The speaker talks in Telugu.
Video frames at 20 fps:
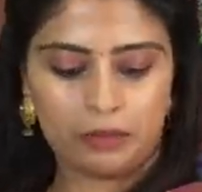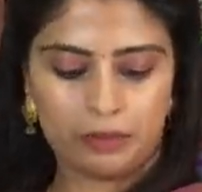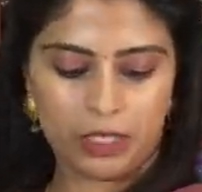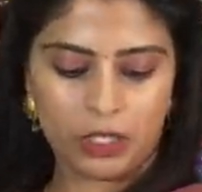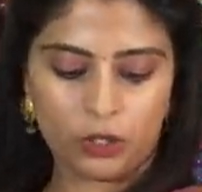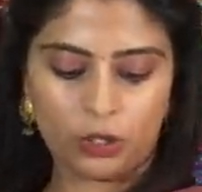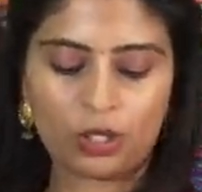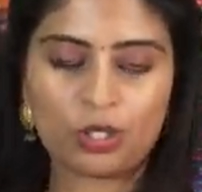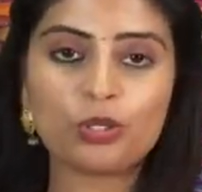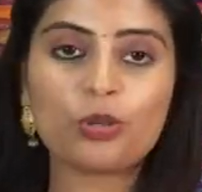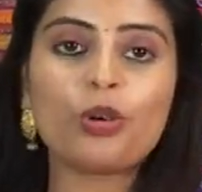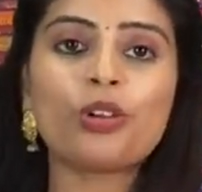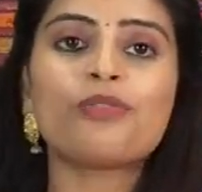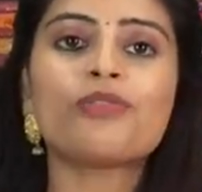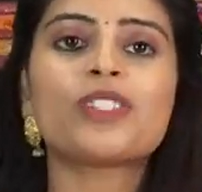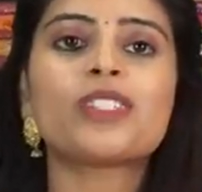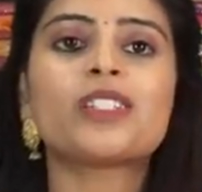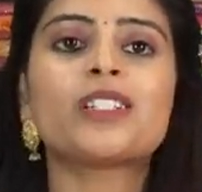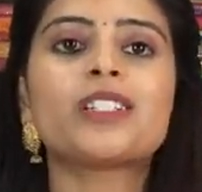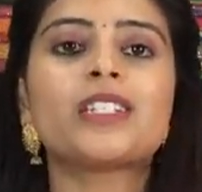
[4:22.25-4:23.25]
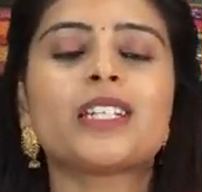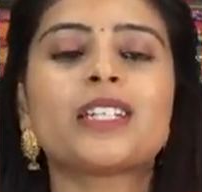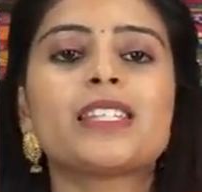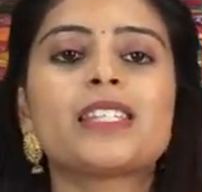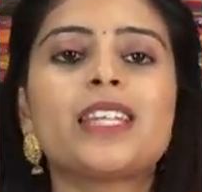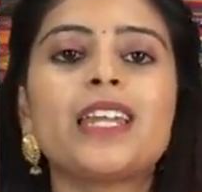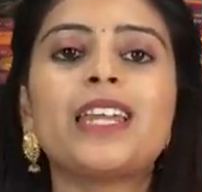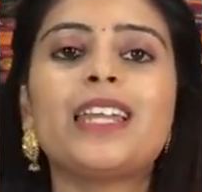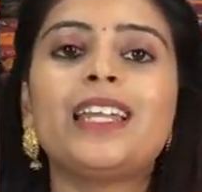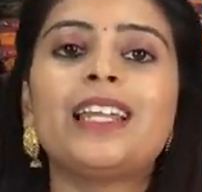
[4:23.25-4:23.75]
మీరు స్టోర్ విజిట్
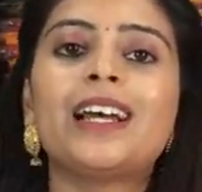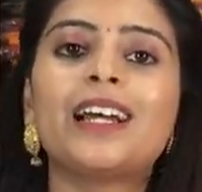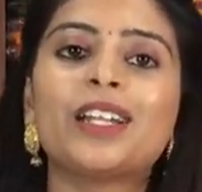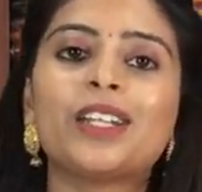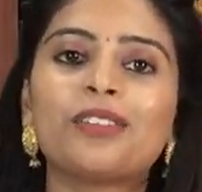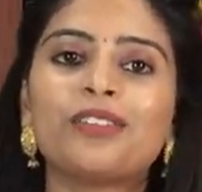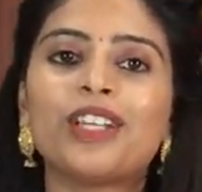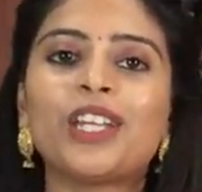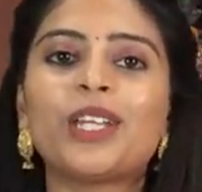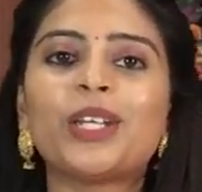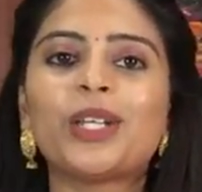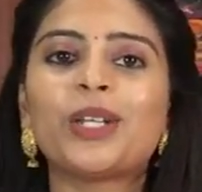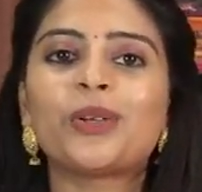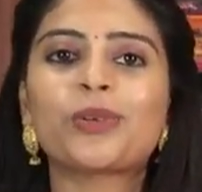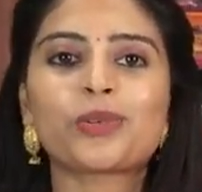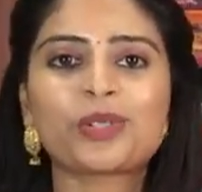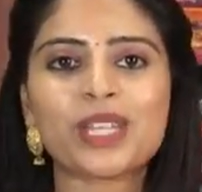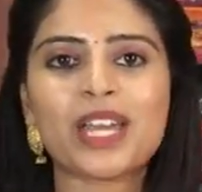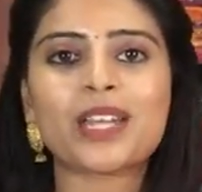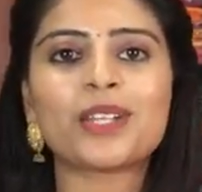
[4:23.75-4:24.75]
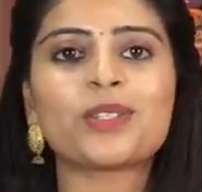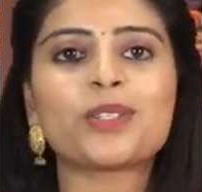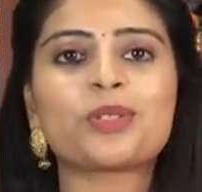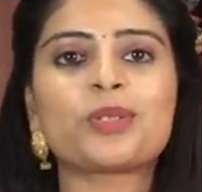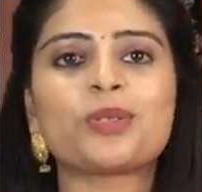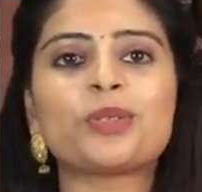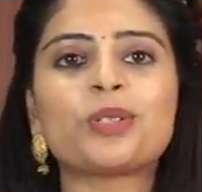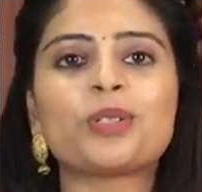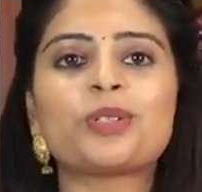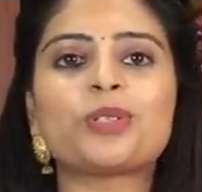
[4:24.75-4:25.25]
చేస్తే ఇలాంటివి ఎన్నెన్నో శారీస్
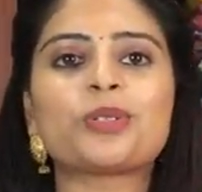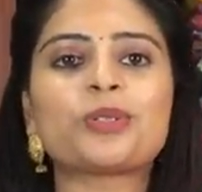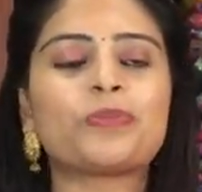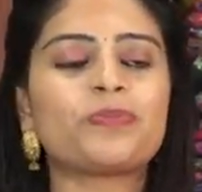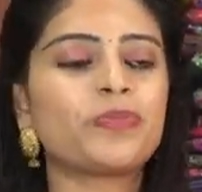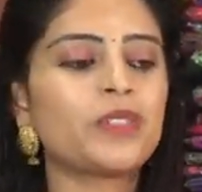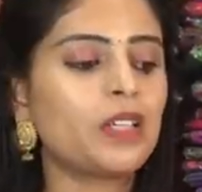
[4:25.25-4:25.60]
చూడొచ్చు